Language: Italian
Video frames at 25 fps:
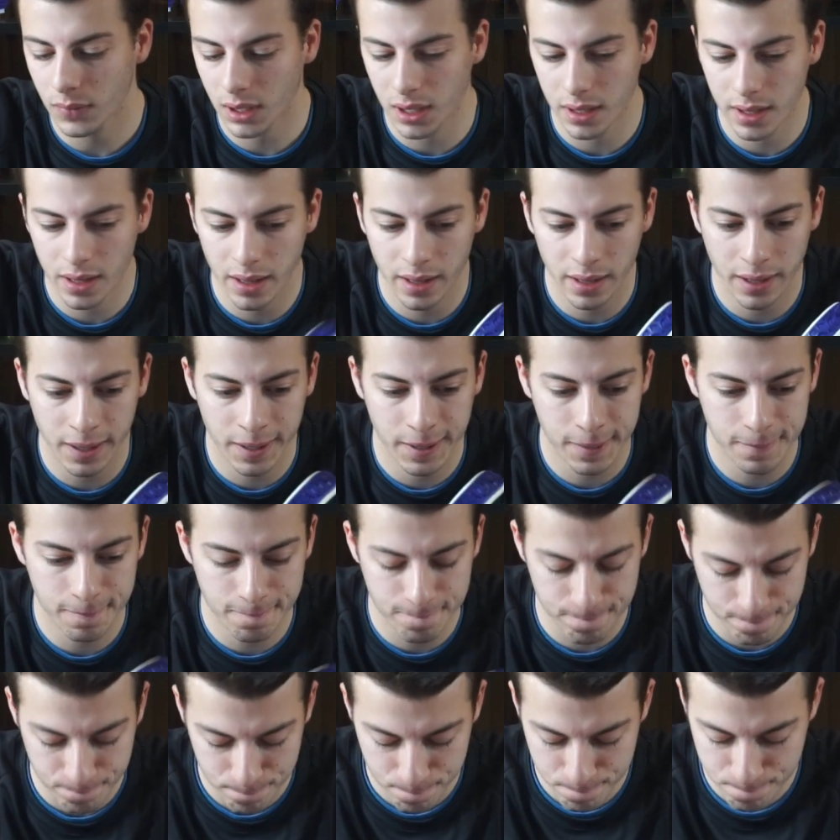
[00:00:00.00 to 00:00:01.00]
e ehm,
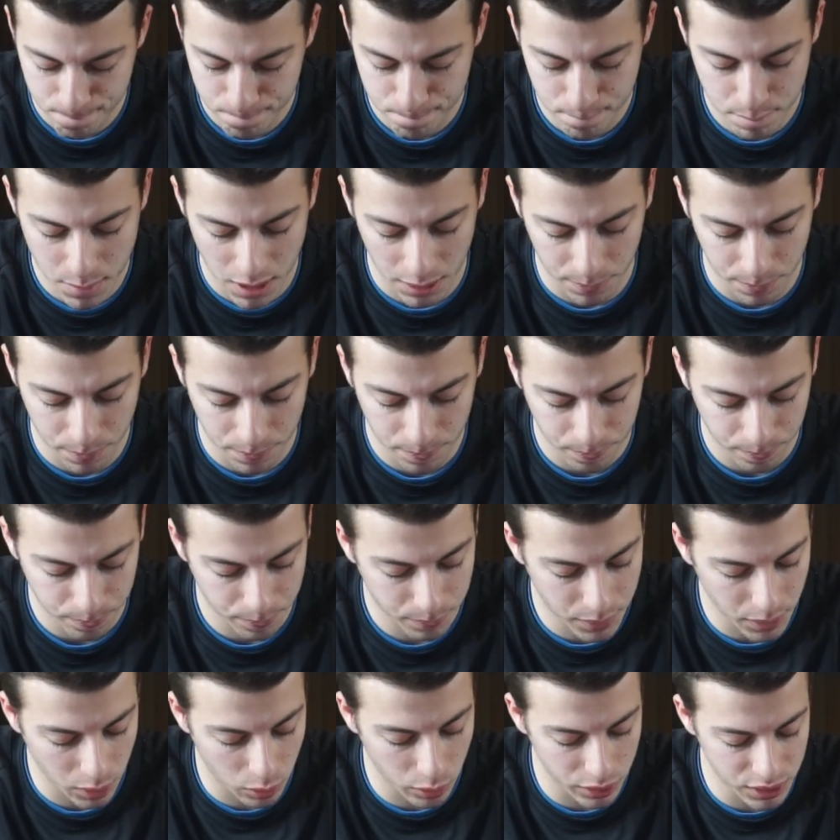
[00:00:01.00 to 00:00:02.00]
beh
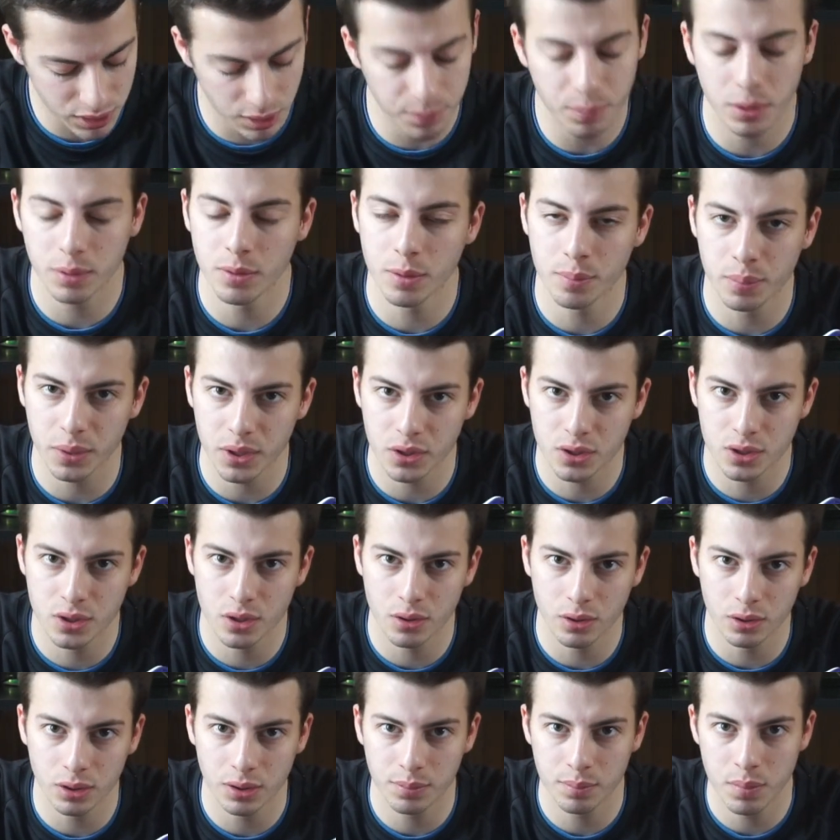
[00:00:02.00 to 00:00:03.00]
per queste prime
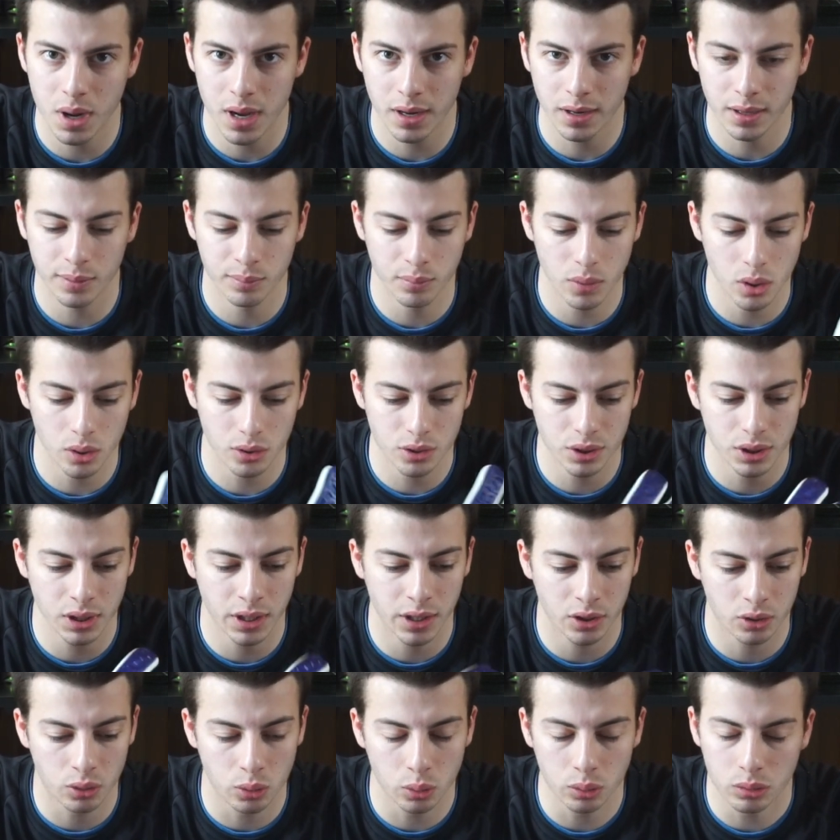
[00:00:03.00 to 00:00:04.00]
impressioni barra unboxing
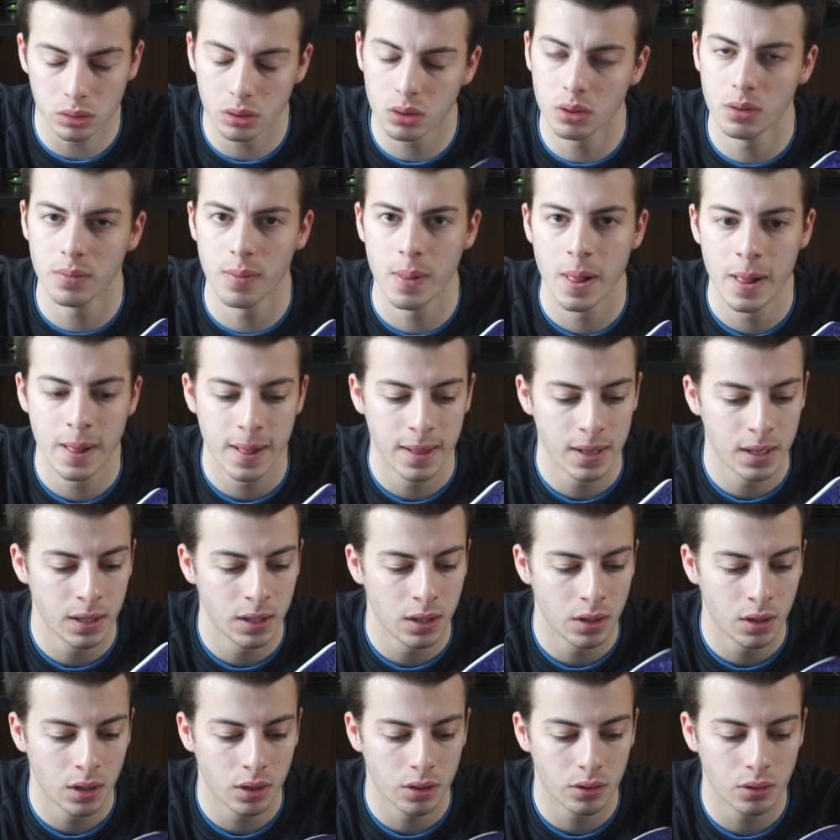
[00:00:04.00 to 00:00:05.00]
è tutto
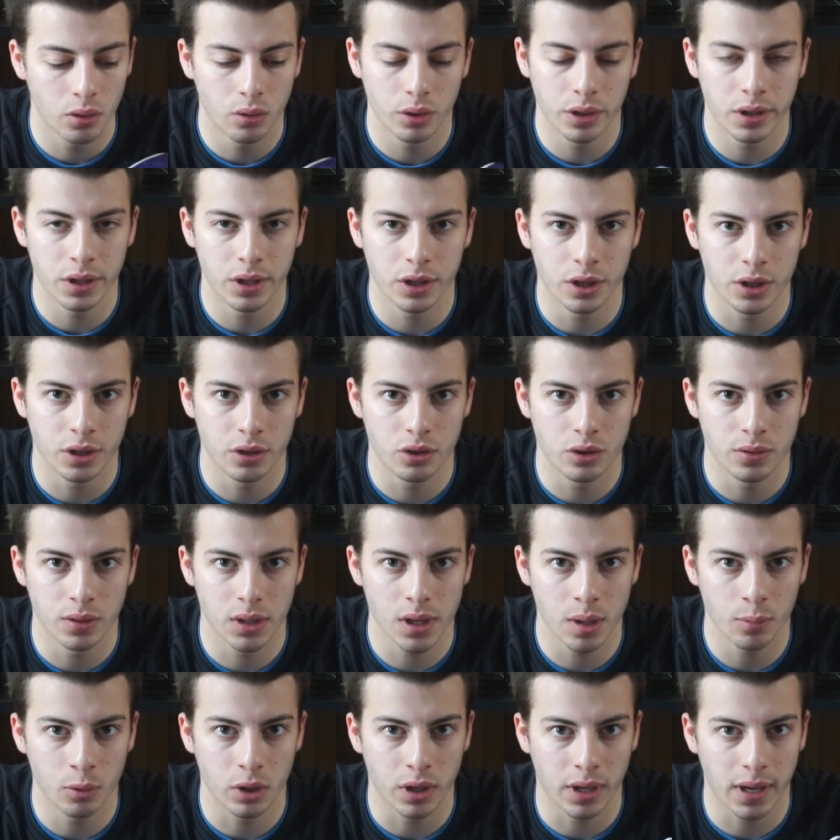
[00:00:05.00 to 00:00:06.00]
noi ci
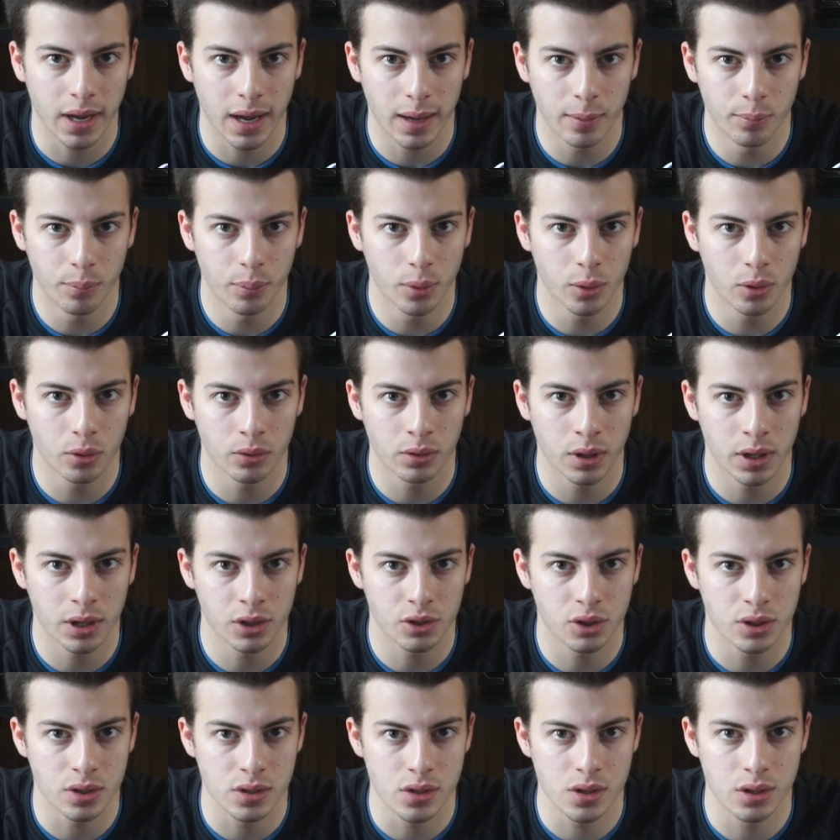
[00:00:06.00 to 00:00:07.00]
vediamo in campo con una
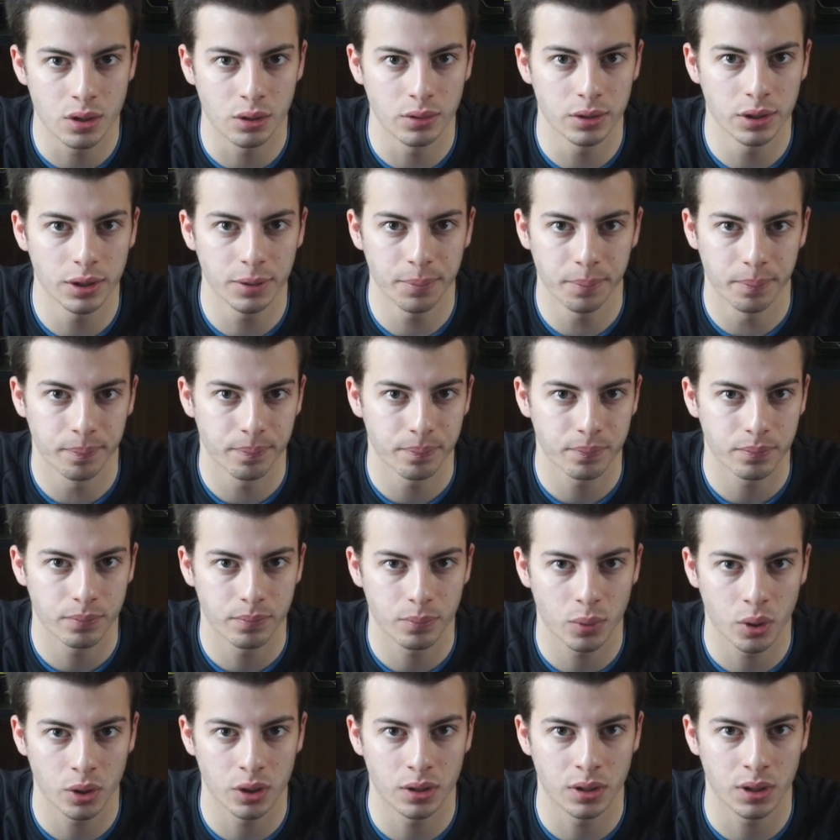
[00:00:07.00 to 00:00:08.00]
recensione,
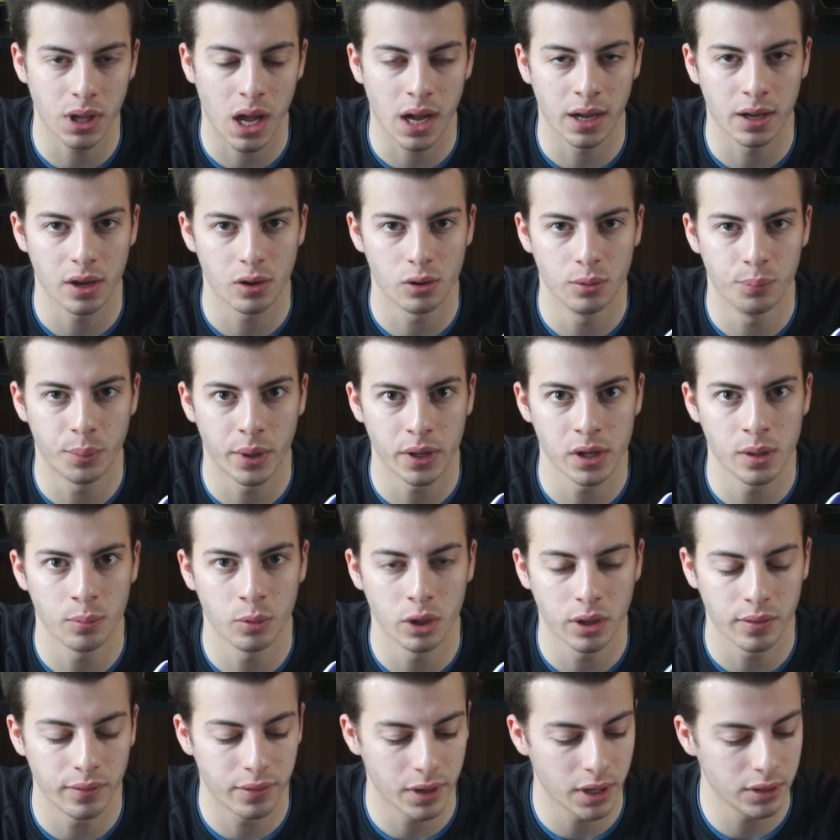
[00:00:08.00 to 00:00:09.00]
poi anche col
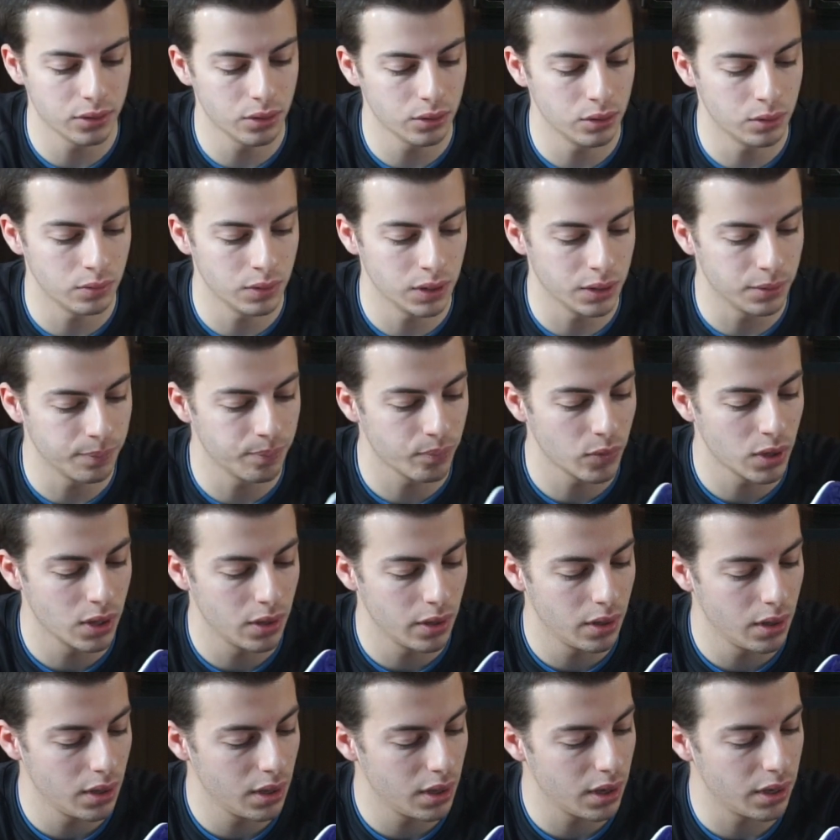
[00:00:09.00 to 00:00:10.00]
Parliamone a freddo dove
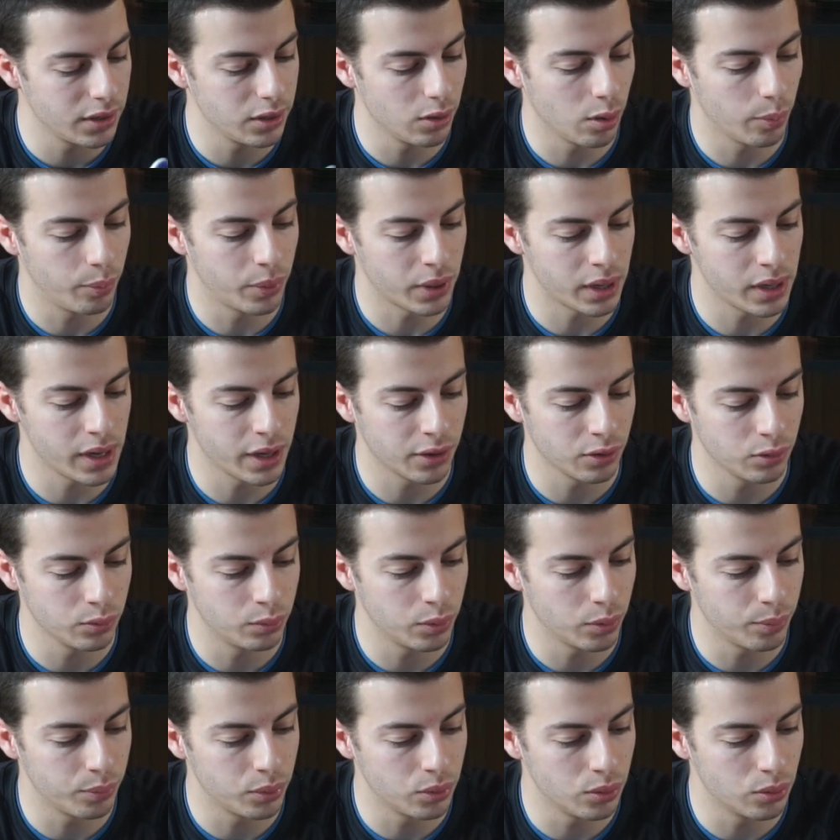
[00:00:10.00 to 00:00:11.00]
andiamo a parlarne un
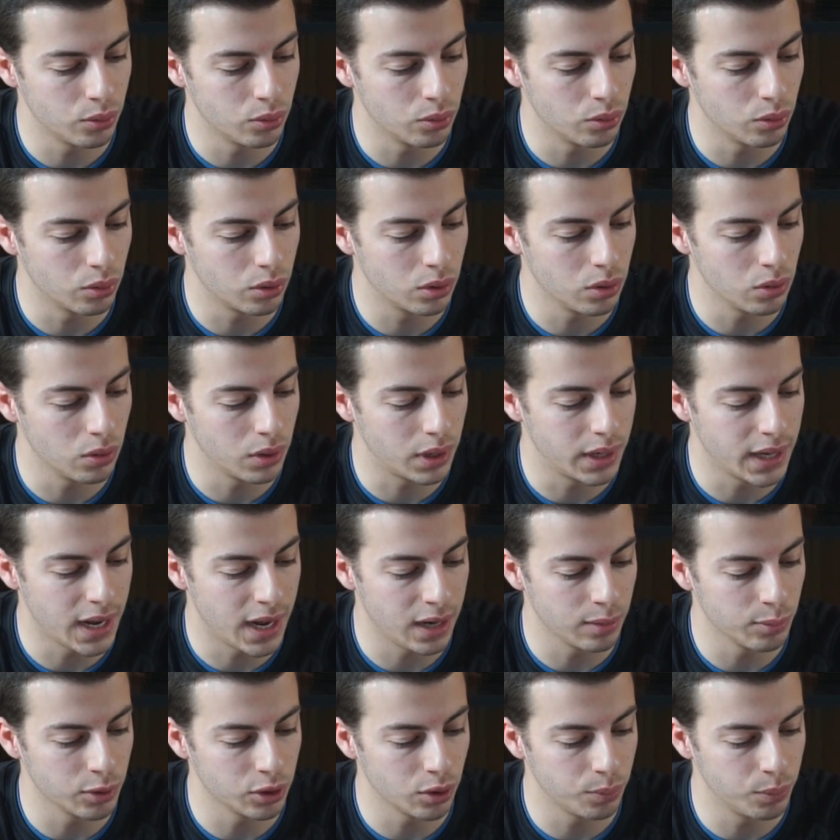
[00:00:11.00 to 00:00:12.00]
po' più con
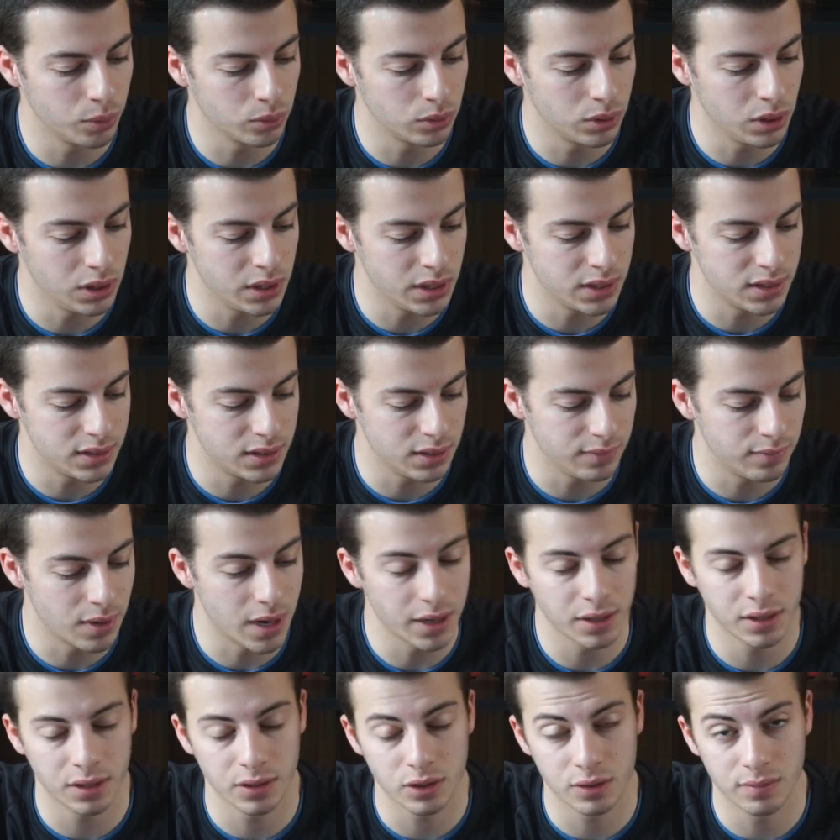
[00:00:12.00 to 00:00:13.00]
calma dopo utilizzi,
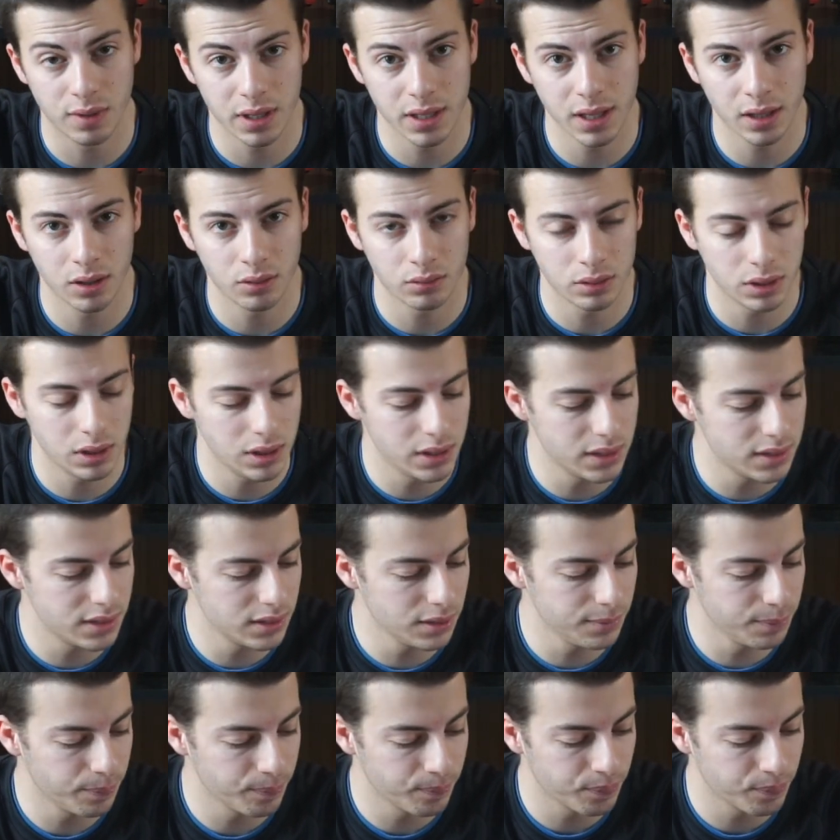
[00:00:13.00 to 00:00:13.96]
vari svariati utilizzi.